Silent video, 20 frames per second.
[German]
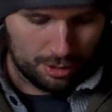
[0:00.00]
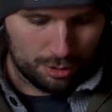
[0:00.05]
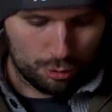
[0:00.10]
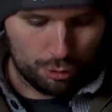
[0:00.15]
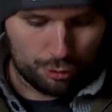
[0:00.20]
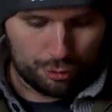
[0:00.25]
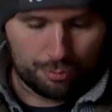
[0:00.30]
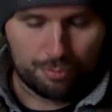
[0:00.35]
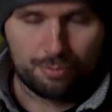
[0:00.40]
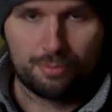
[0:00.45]

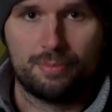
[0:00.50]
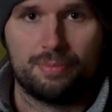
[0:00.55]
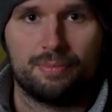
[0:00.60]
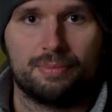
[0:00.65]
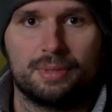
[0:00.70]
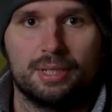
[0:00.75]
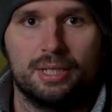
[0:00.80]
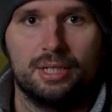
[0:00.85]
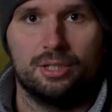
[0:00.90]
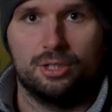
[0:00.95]
Gut,
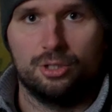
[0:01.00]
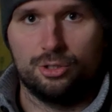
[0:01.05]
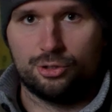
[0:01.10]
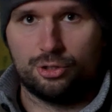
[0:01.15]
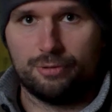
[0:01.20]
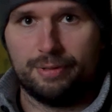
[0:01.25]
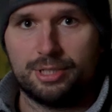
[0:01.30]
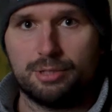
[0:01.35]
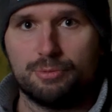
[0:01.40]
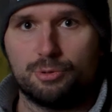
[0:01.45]

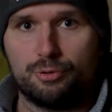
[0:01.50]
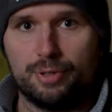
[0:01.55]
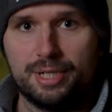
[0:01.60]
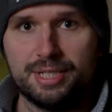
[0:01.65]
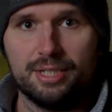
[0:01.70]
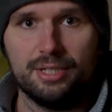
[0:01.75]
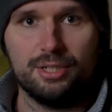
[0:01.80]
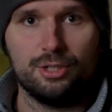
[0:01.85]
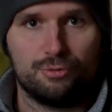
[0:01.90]
Soweit zum Trailern.